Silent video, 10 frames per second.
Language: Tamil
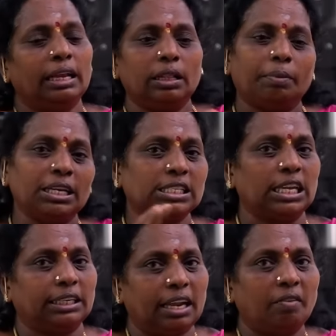இந்த மாதிரி
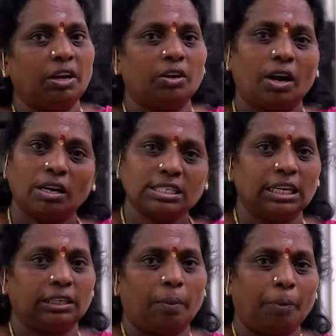செட்டாக வேணும்னாலும்
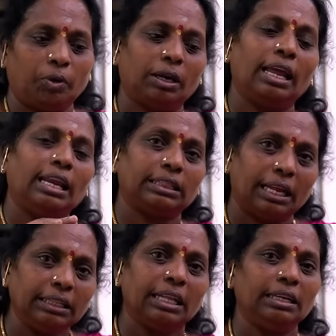செட்டாக போட்டுக்கலாம் இல்லை
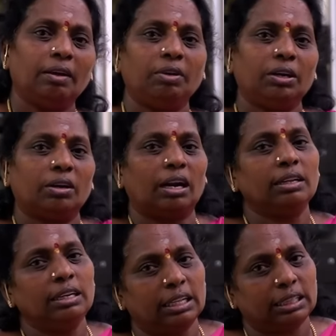தனித்தனியாக
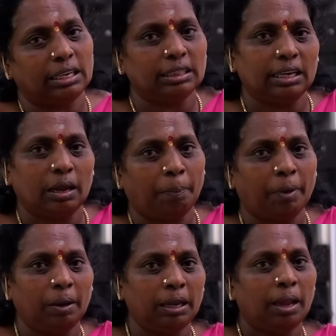வேணும்னாலும் நீங்கள் தனித்தனியாக
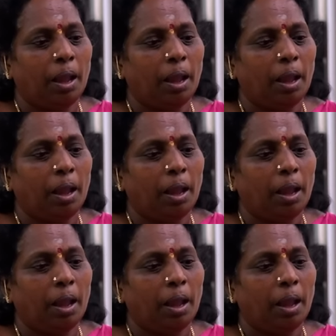போய்